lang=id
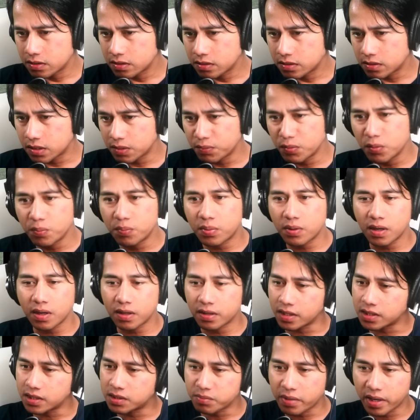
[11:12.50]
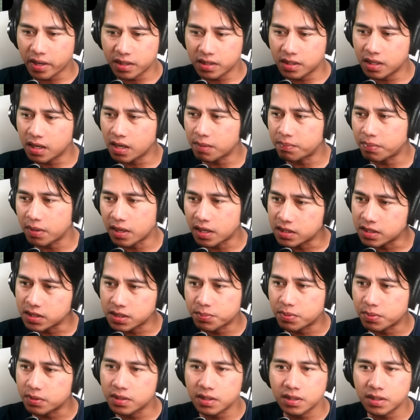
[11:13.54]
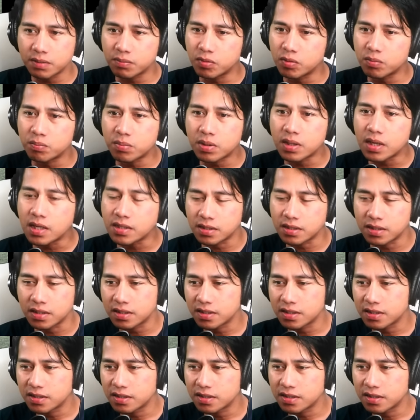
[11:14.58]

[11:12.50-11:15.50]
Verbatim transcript: Saya belum pernah guys main di lapangan seperti ini belum pernah saya.